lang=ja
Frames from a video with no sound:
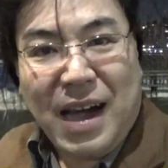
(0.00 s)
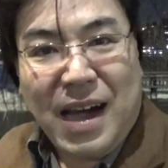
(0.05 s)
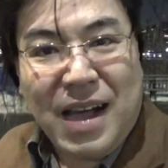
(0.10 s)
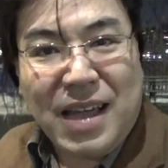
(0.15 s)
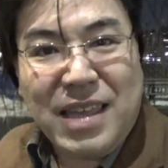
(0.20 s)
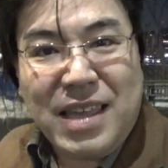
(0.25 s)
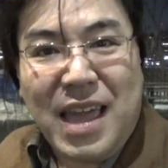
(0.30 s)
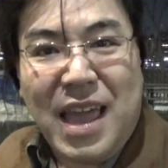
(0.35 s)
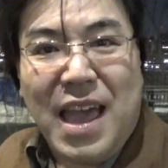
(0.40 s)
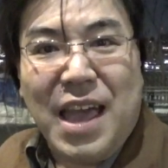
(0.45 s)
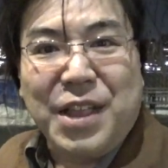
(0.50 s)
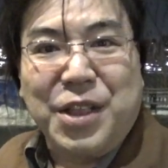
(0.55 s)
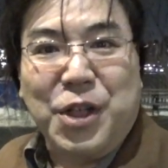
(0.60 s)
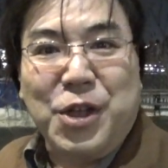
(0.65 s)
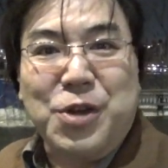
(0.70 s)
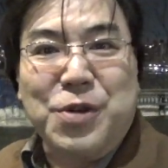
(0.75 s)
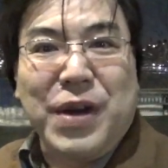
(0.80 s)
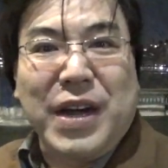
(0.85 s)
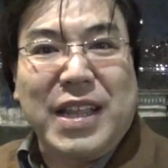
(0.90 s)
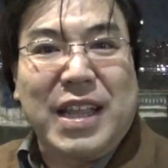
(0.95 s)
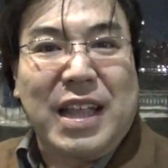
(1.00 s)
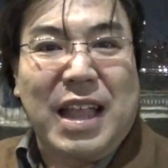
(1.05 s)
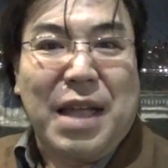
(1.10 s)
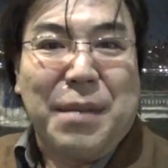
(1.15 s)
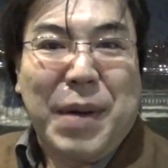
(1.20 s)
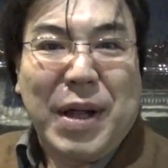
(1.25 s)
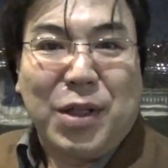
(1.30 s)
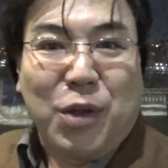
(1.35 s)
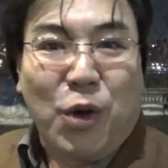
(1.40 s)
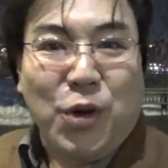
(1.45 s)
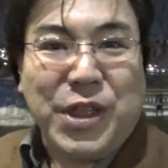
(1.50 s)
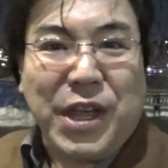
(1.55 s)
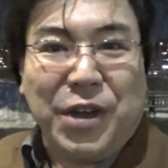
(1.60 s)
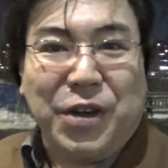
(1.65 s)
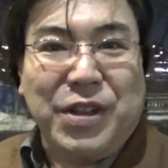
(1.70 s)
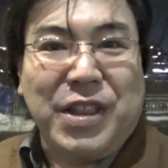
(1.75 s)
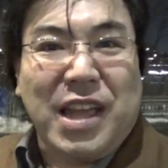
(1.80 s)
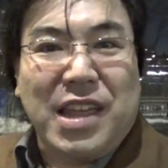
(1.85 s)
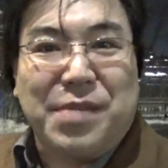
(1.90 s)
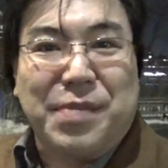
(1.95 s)
はい、えー、というわけでね、まあ、到
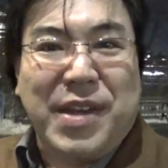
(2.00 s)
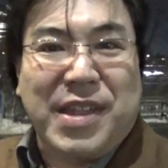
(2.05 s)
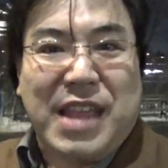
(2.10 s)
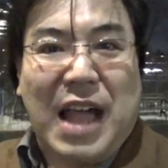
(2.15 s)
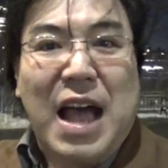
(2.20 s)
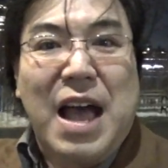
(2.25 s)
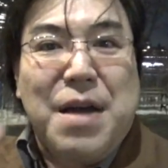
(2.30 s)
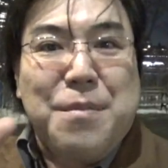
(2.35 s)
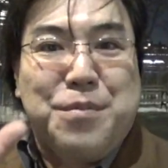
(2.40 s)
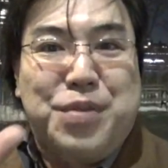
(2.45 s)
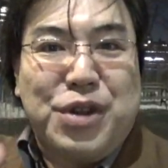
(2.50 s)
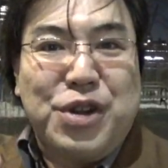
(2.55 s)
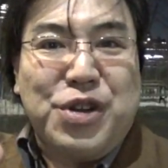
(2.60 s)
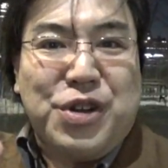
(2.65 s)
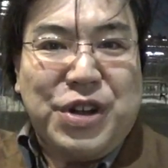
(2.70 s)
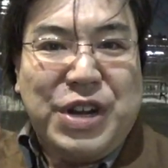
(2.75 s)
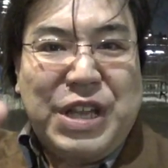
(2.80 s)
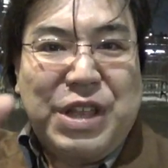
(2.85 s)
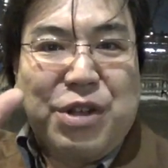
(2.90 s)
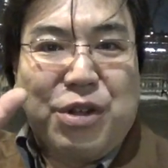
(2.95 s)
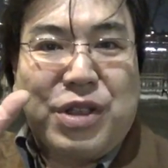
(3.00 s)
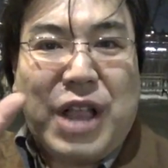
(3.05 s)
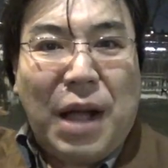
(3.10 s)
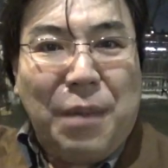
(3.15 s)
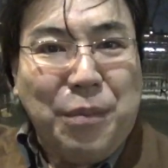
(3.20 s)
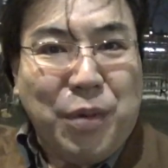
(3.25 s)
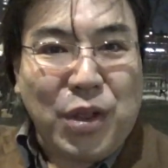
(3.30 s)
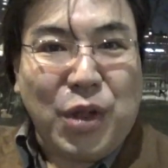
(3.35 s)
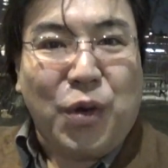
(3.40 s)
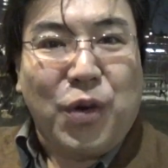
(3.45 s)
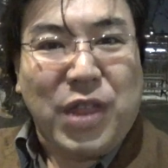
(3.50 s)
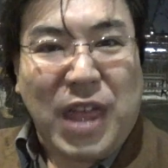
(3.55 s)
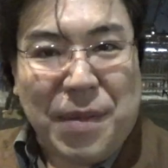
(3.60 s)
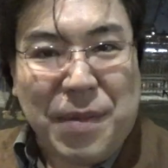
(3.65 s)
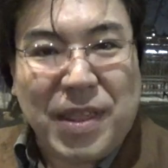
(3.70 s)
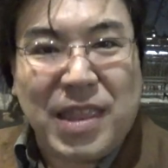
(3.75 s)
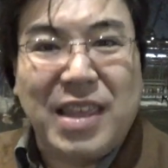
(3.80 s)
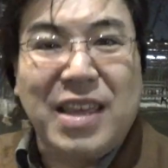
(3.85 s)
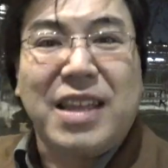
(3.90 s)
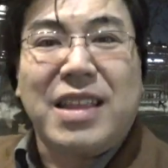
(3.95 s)
着いたしましたブルックリンのダンボでござい
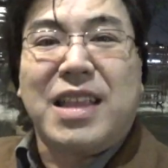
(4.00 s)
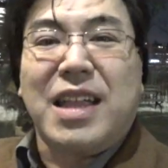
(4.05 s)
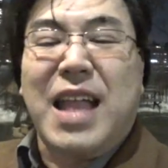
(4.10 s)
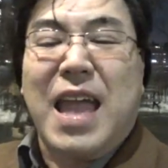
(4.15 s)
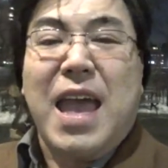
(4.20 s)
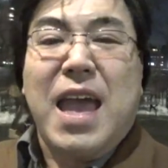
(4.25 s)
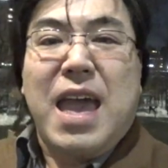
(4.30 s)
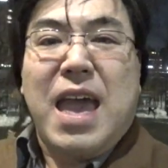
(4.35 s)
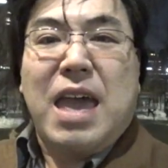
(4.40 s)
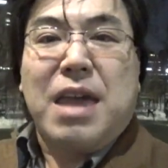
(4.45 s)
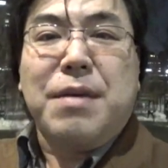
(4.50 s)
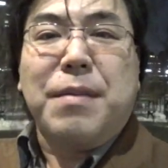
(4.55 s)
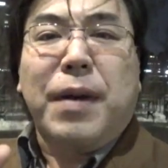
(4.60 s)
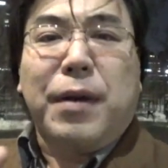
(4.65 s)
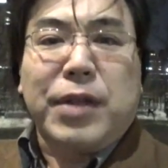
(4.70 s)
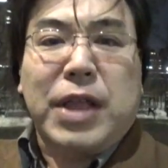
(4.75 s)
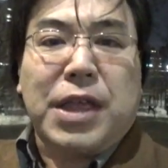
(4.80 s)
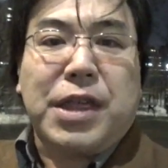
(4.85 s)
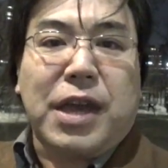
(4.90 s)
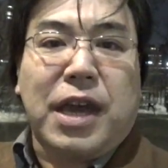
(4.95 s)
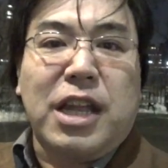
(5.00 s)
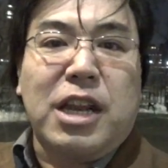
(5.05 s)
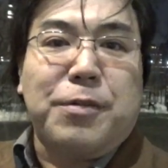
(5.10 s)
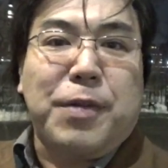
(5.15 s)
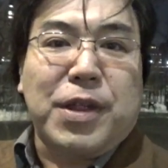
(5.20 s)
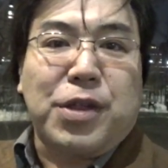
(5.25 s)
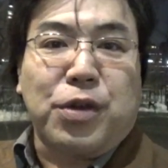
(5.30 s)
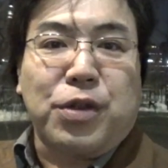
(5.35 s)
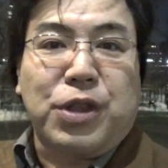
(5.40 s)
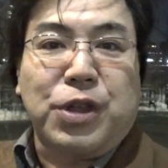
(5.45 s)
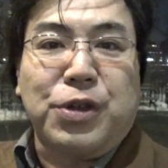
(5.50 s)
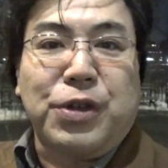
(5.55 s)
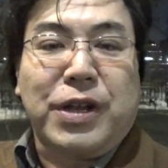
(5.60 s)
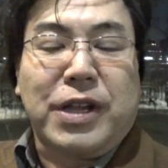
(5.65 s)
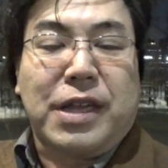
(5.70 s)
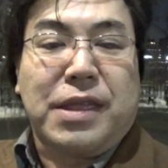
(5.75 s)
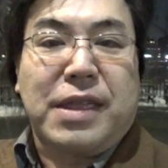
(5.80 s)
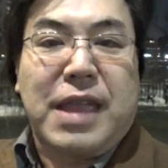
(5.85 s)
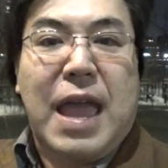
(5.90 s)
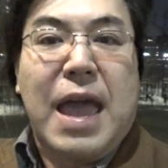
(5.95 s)
ますでね、え今私がいる場所っていうの
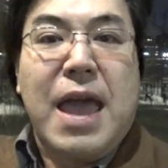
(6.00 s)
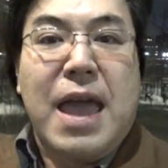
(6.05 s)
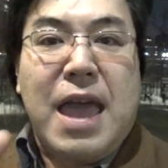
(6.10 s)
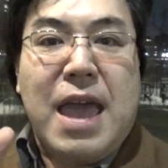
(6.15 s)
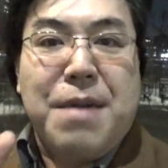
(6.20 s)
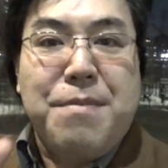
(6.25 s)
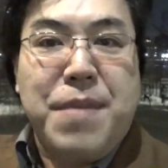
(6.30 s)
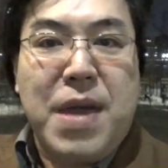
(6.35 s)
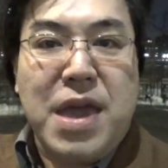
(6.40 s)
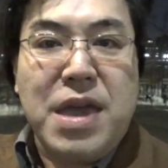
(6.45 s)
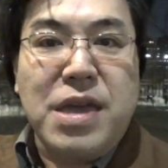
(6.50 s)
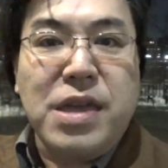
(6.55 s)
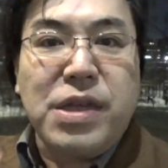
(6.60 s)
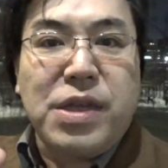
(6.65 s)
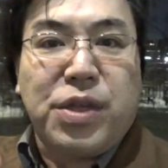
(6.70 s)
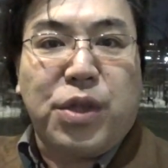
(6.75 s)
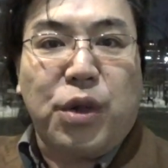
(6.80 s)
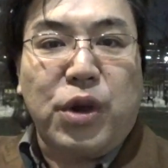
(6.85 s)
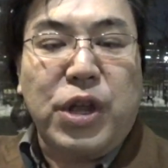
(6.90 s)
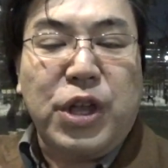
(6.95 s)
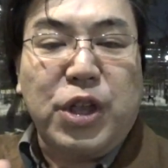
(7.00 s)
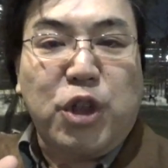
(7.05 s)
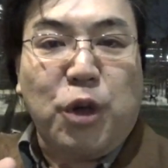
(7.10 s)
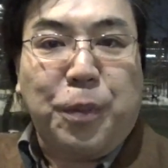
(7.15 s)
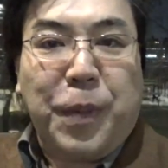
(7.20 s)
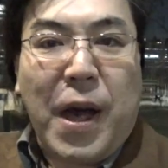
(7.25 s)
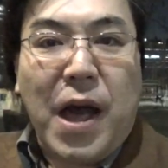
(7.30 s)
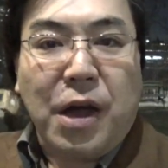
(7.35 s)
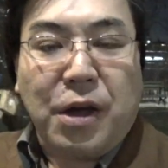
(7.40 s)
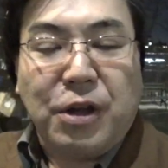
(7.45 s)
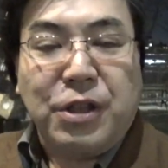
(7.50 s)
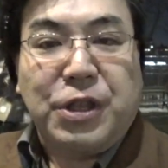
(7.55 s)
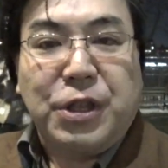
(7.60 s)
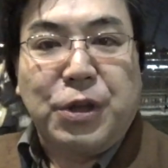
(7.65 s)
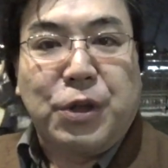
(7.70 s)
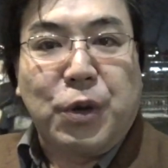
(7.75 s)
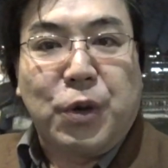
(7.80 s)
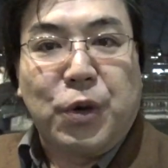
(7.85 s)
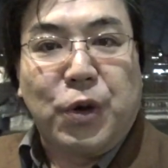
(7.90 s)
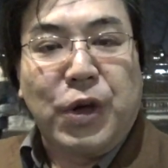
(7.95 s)
はですね、えメインストリートパークってい
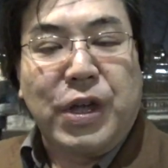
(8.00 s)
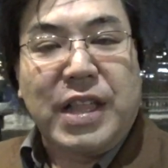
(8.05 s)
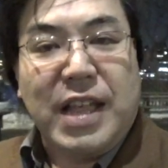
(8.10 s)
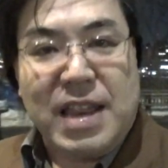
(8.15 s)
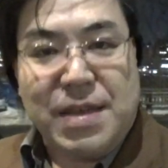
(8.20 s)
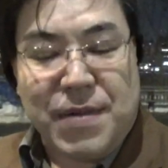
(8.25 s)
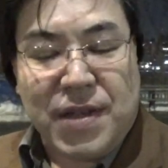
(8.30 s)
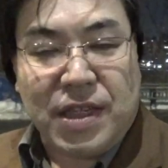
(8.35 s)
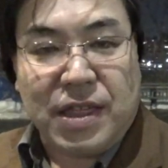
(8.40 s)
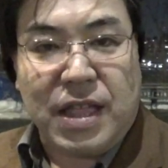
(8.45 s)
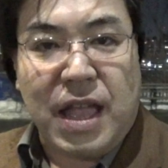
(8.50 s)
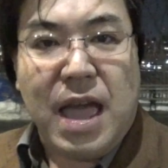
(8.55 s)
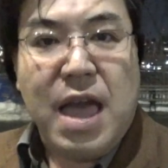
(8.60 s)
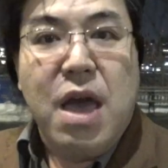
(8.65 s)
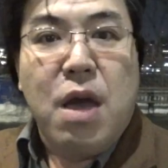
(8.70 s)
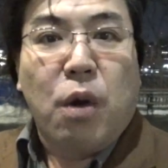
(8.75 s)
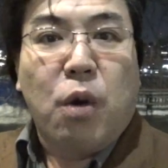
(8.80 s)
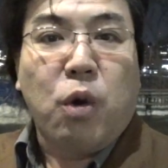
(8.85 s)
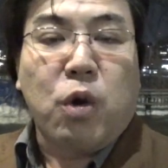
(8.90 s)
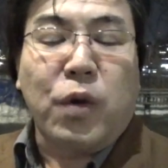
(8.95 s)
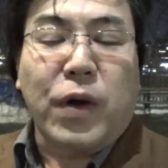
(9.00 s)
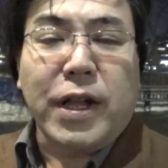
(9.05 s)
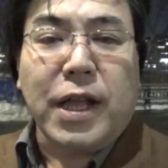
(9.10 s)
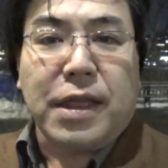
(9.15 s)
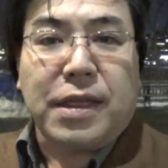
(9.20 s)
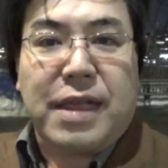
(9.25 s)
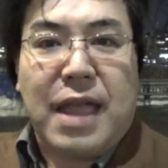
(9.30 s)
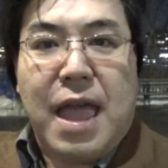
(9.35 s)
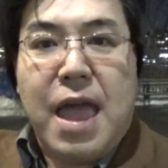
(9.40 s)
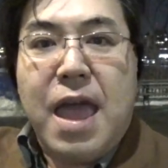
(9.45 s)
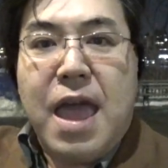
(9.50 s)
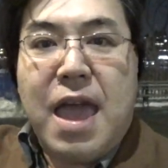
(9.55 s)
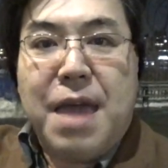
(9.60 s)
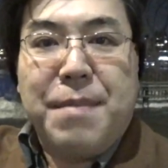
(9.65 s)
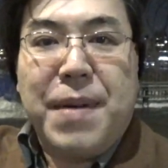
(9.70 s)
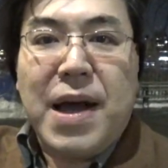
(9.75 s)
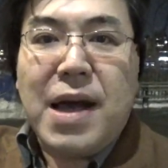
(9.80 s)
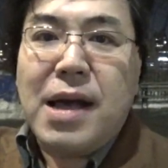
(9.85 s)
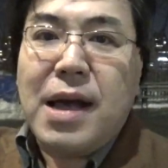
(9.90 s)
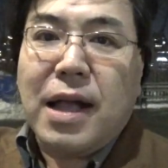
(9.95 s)
うところになりましてここはですね、え
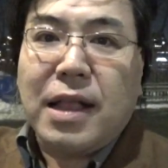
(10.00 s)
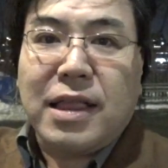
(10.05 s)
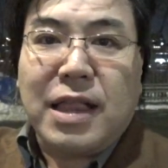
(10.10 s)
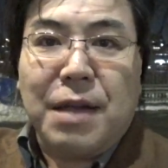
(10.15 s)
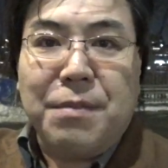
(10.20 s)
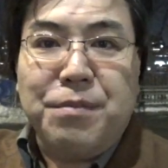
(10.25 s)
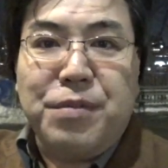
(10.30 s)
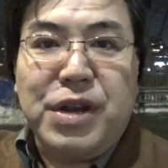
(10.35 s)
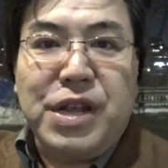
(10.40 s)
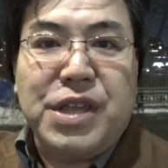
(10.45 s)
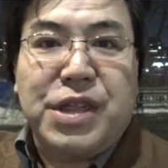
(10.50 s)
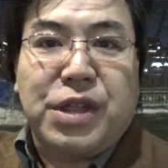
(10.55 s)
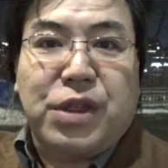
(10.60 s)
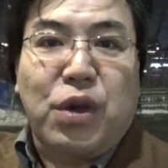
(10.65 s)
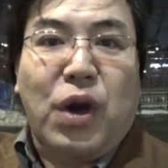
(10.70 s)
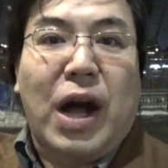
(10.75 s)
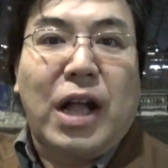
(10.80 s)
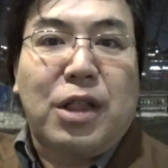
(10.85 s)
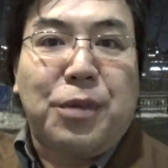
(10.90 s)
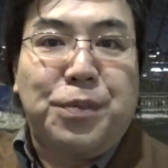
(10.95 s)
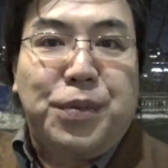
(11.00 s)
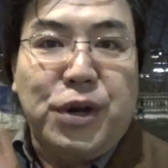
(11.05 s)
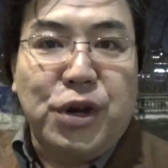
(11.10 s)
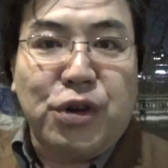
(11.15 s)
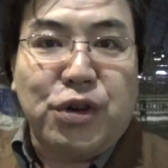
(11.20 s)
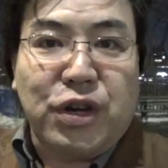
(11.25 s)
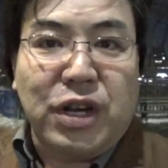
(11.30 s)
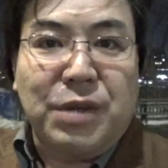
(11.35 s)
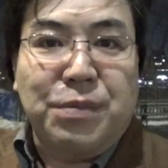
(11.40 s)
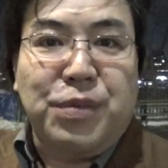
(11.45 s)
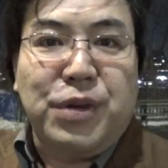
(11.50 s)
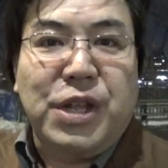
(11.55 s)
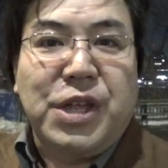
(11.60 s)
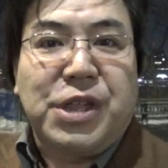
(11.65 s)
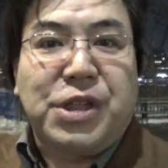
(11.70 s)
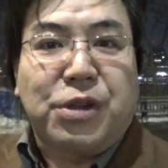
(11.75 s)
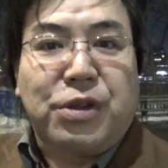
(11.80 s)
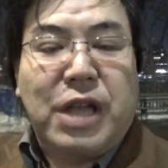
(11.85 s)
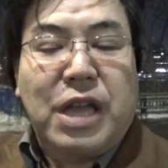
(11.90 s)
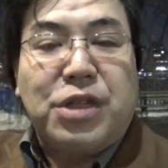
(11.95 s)
マンハッタンブリッジとあと
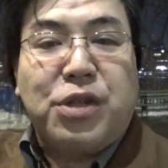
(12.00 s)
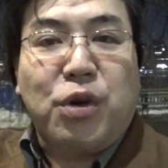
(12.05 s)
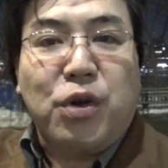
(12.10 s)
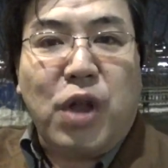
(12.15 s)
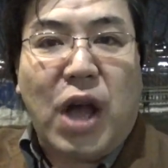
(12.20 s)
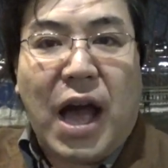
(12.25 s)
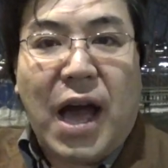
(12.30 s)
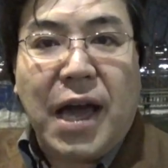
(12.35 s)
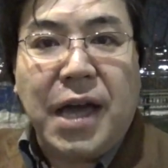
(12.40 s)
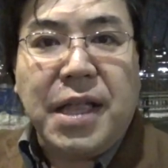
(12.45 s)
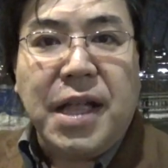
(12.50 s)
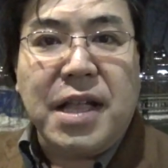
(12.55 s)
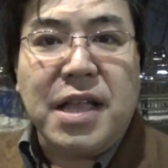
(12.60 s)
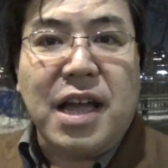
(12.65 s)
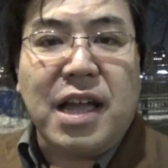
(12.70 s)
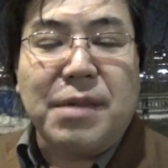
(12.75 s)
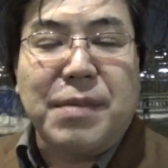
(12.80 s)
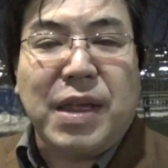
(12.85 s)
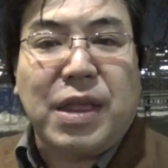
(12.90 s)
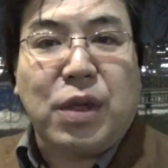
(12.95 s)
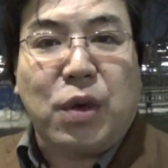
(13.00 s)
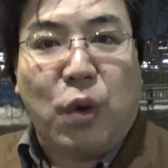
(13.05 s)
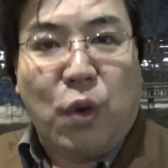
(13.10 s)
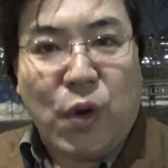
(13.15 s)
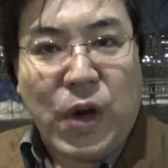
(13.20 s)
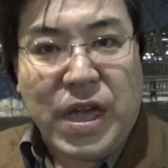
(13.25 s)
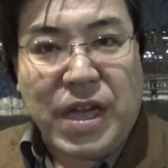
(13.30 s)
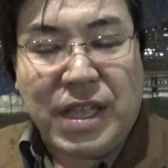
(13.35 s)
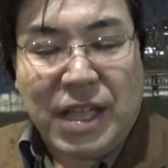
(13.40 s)
ブルックリンブリッジのねちょうど間にあります公園